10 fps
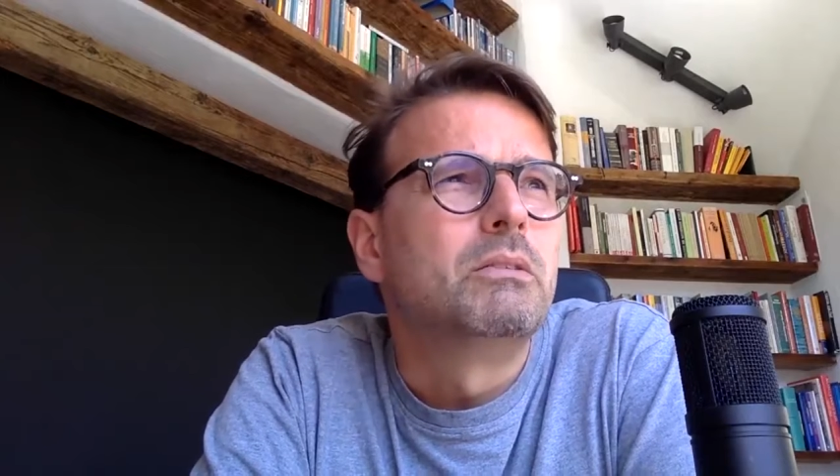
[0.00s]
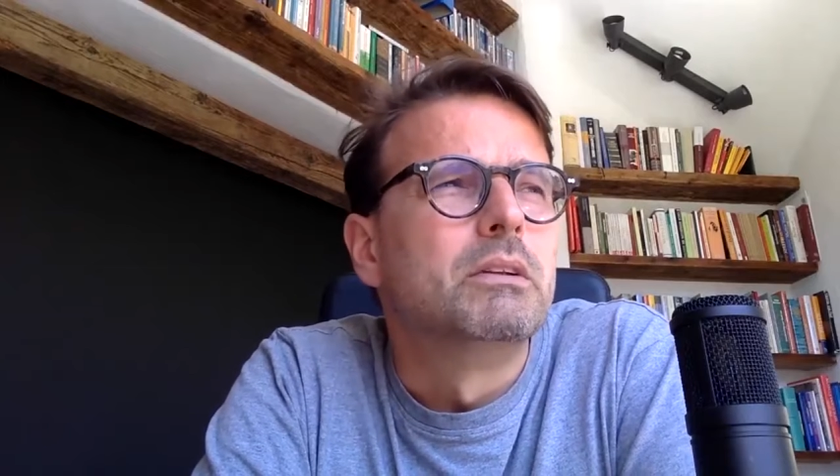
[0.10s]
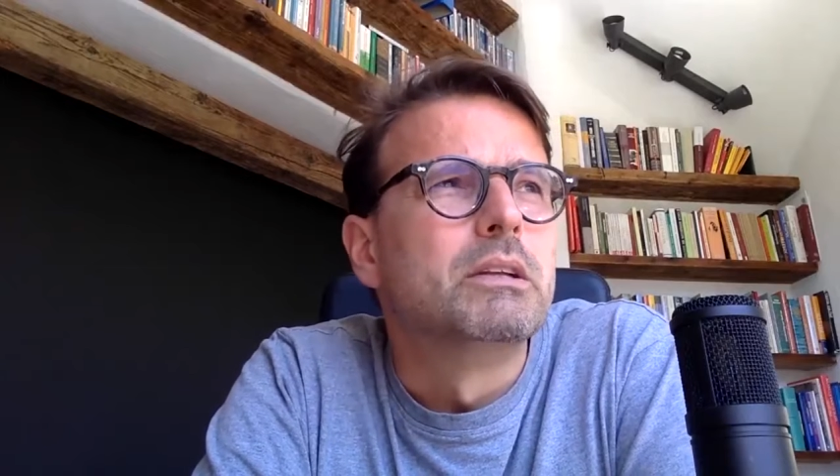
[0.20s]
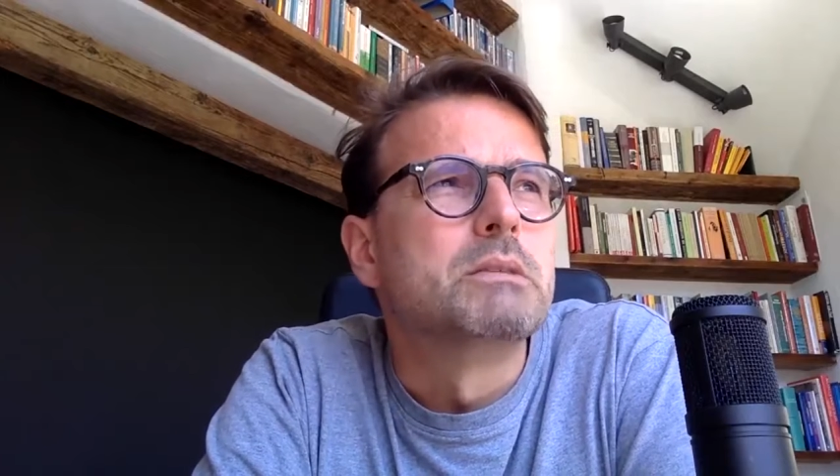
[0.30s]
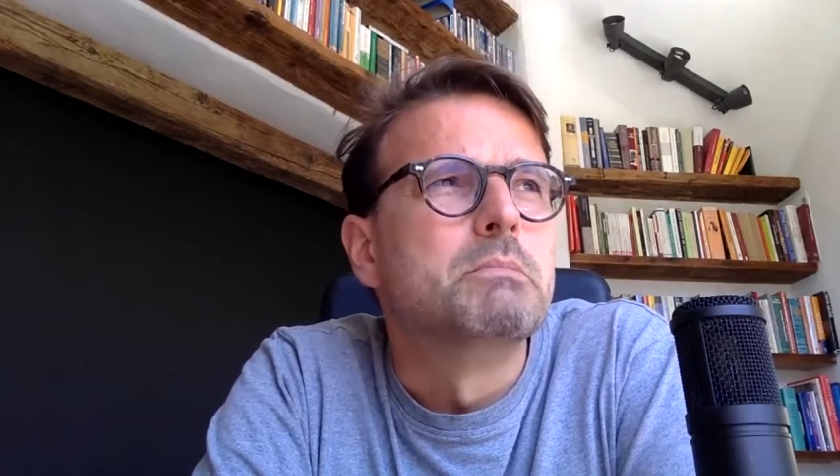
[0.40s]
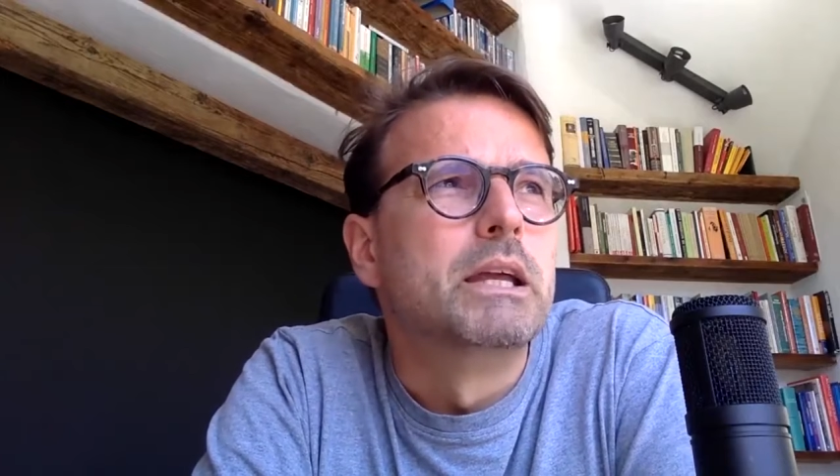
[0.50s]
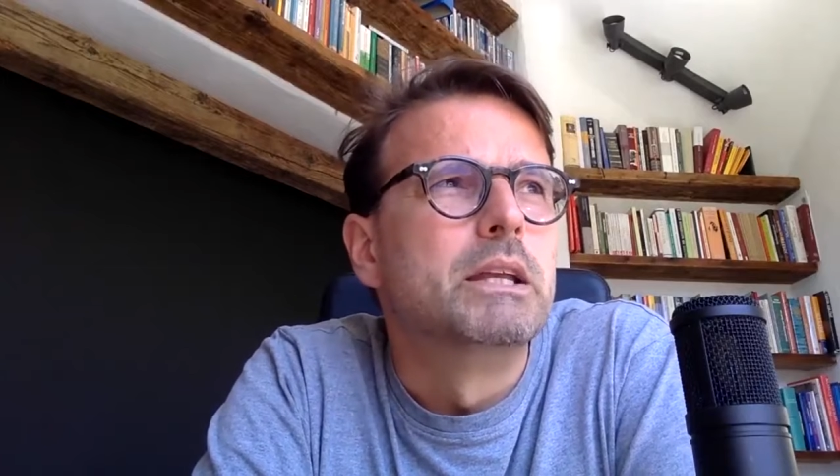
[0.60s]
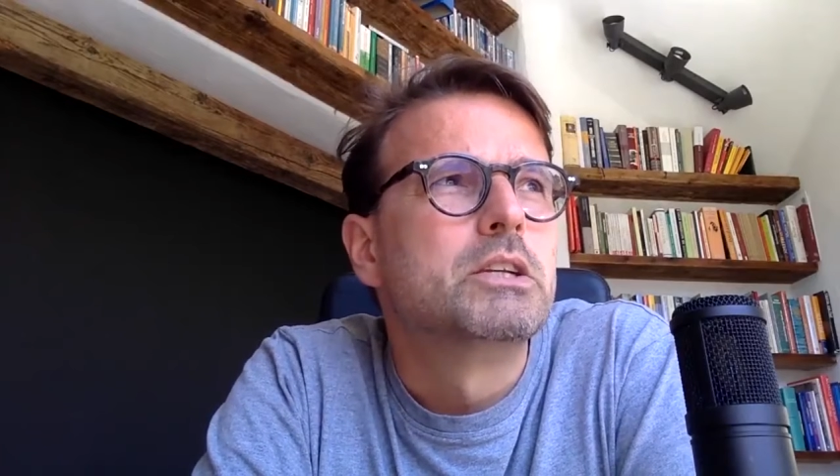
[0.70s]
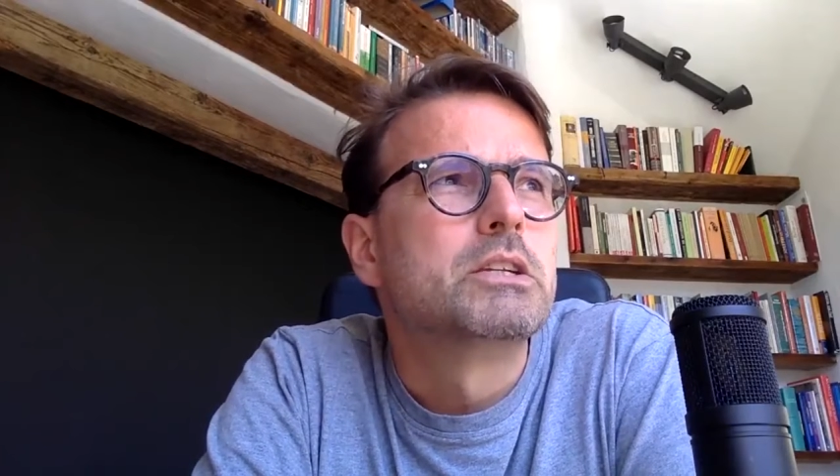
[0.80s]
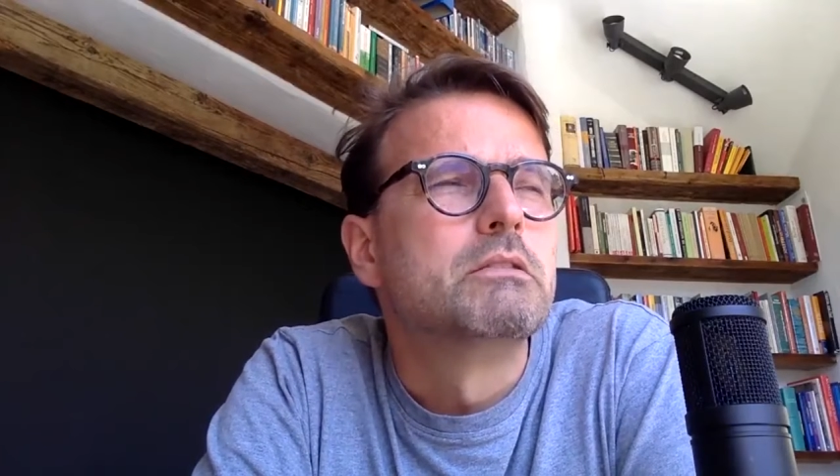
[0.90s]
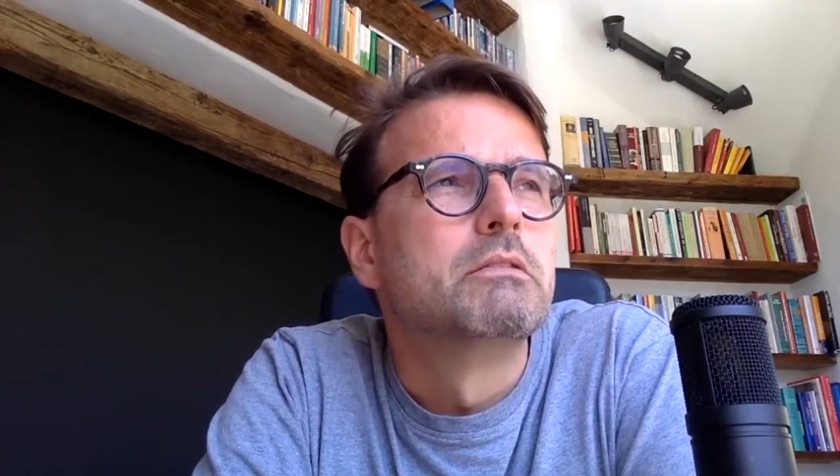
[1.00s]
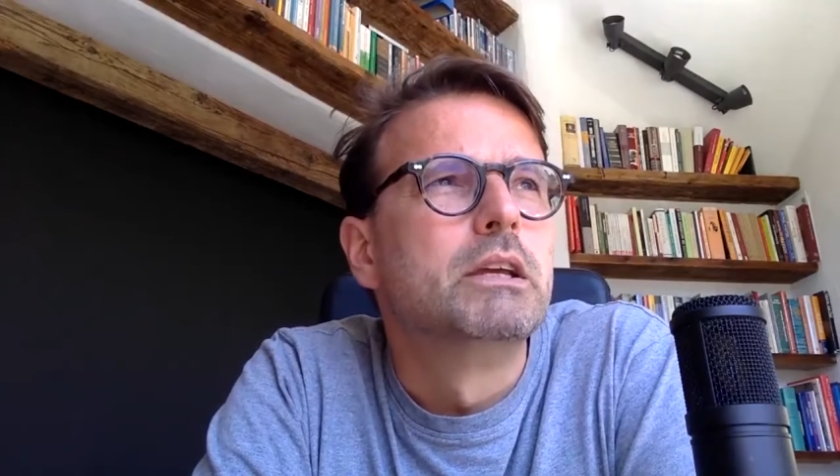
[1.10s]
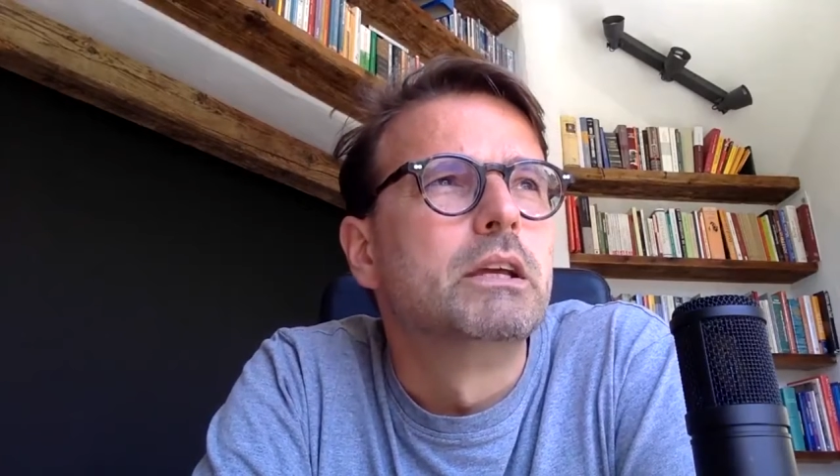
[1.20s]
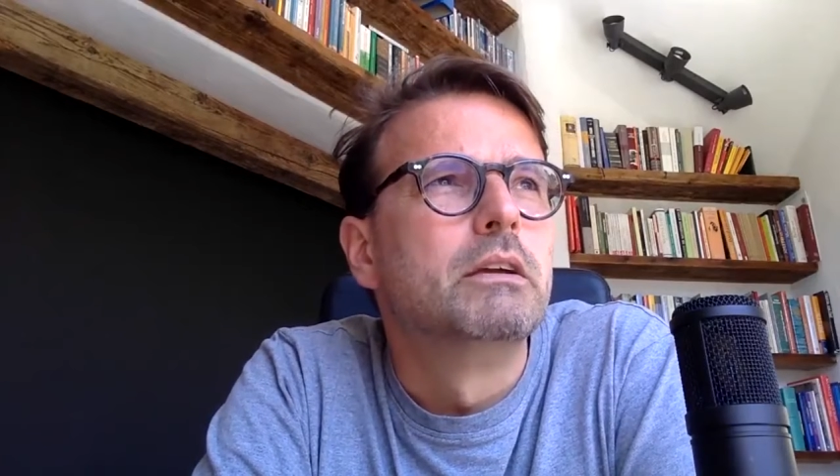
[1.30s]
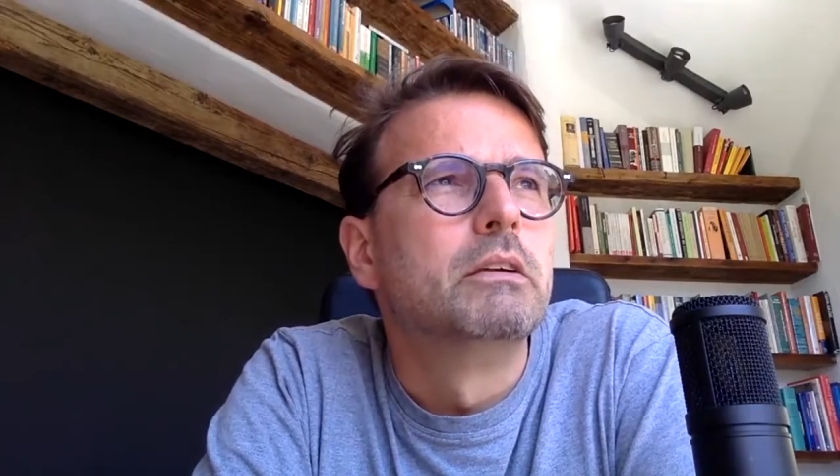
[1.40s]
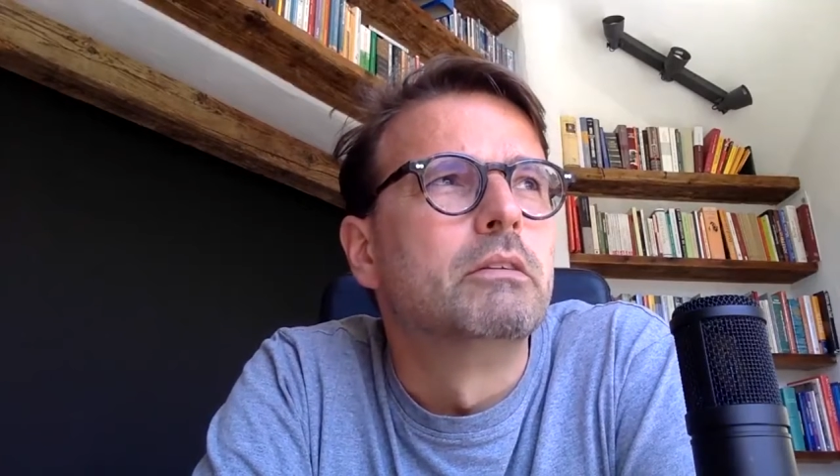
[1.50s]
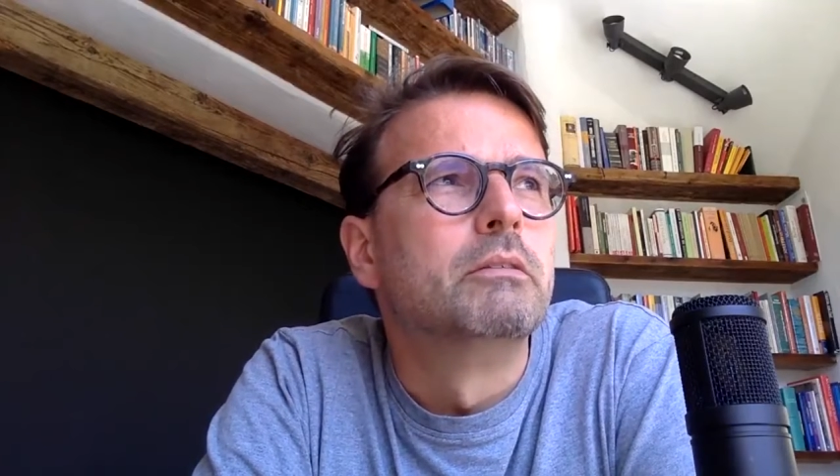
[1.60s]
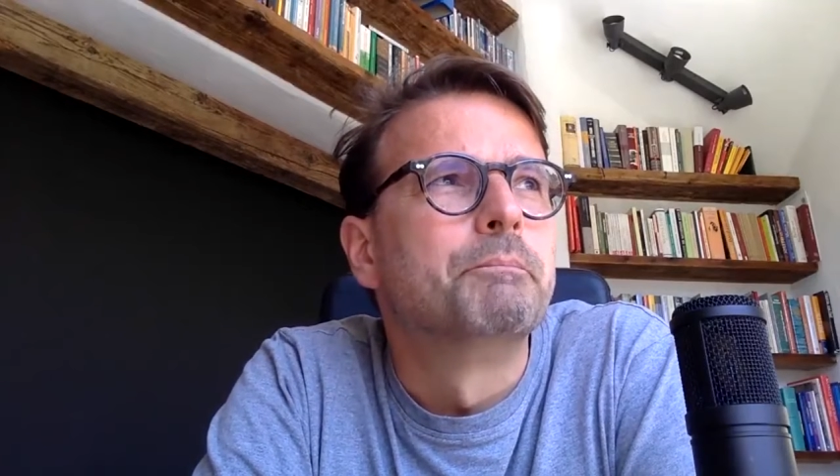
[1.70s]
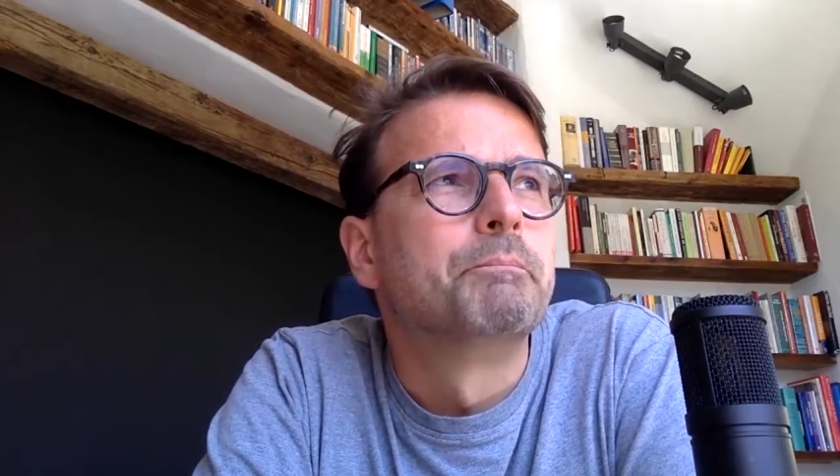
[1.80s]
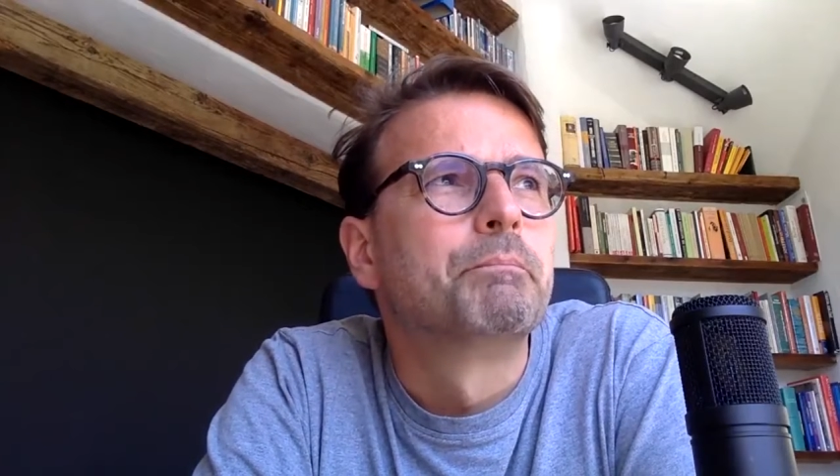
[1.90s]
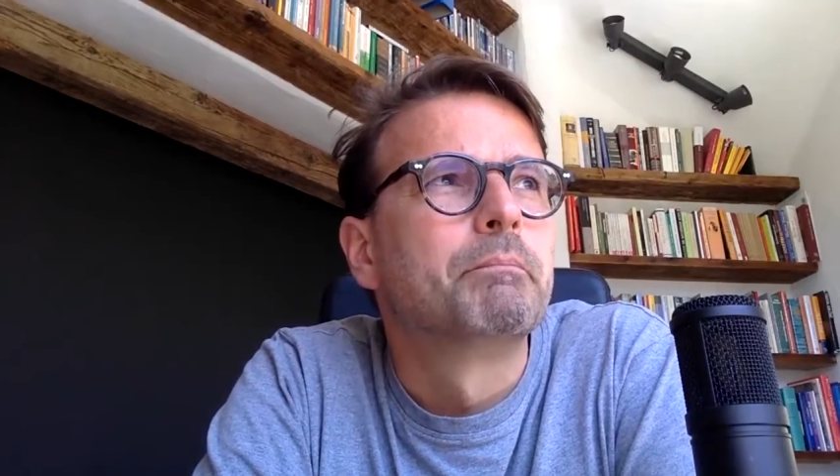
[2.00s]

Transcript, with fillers: Und dass Menschen wegen